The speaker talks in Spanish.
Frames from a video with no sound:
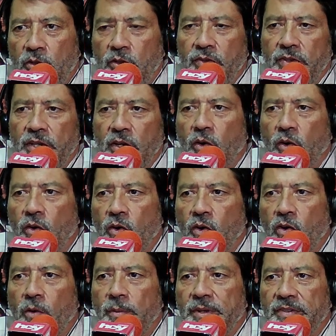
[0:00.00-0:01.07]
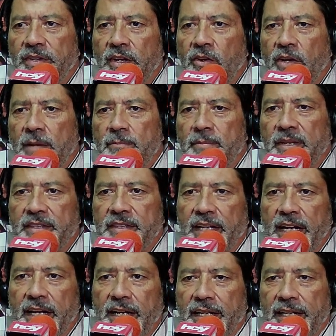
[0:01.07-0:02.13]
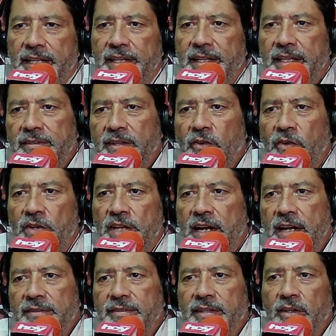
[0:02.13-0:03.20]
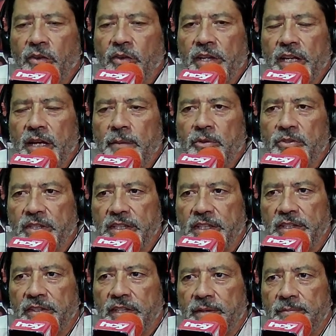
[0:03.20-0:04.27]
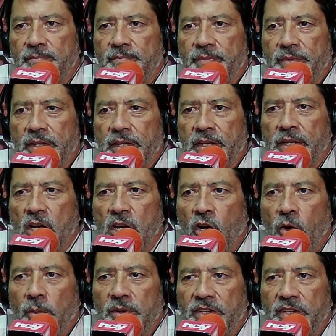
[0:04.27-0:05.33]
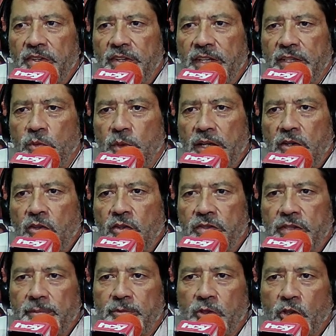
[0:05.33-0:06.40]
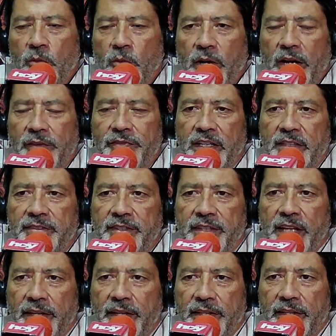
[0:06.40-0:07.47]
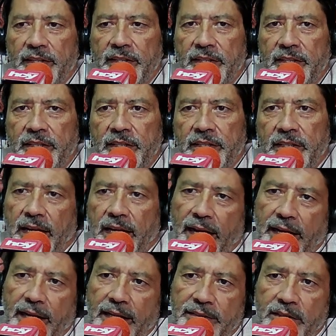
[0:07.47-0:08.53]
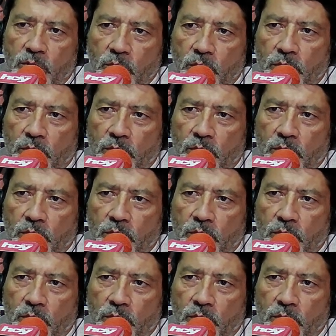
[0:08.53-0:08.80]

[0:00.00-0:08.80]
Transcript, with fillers: psicólogos comenzaron a investigar y desarrollar la psicología positiva. Comenzaron a estudiar conceptos como la felicidad, la gratitud,